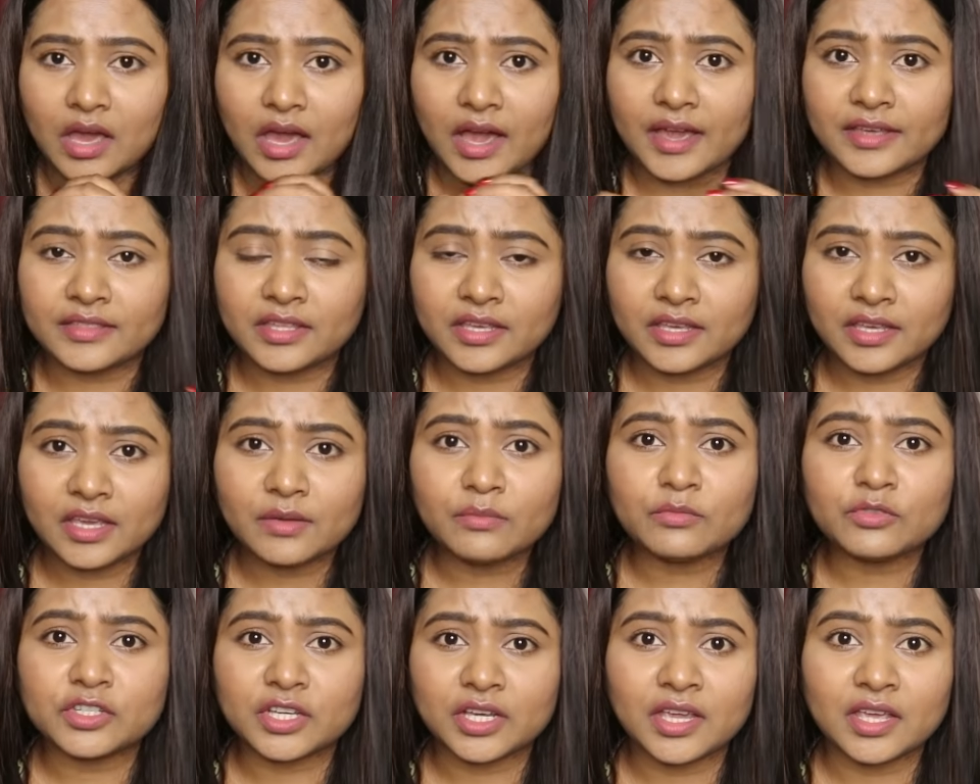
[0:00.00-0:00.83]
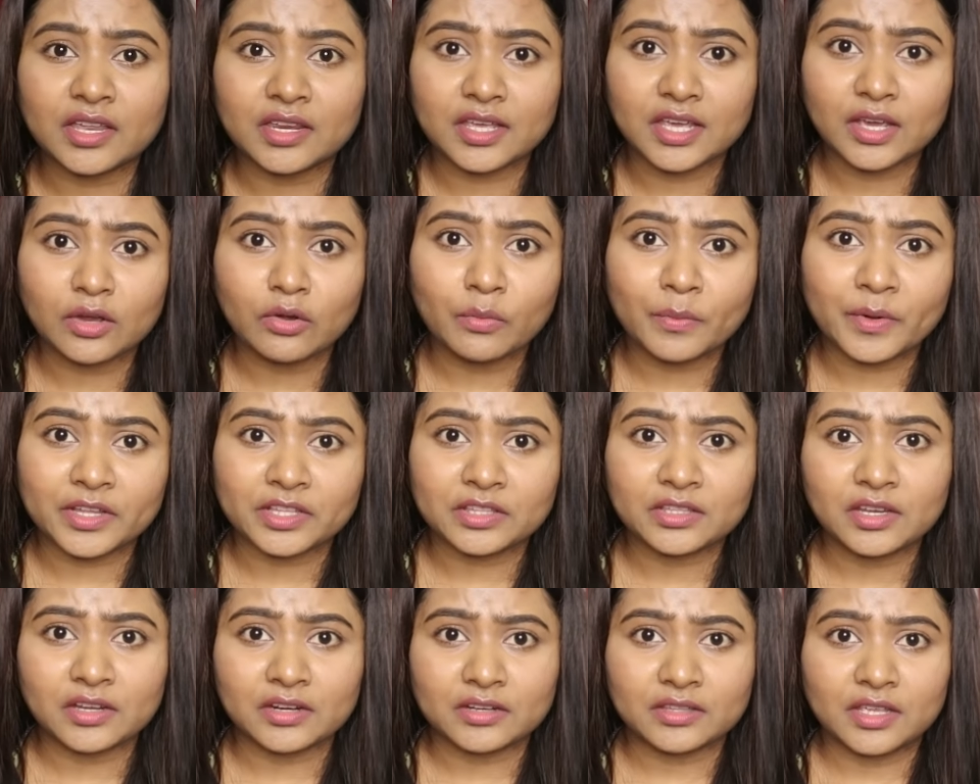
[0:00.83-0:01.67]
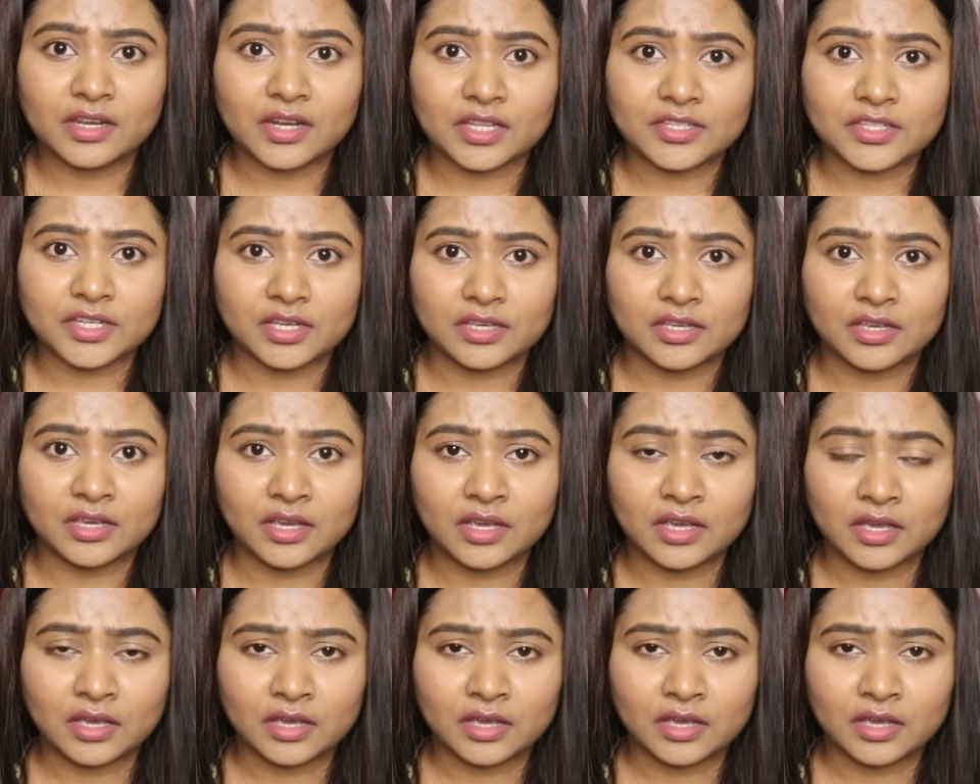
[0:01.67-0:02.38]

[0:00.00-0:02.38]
आई थिंक कि मुझे खिड़की को बंद कर देना चाहिए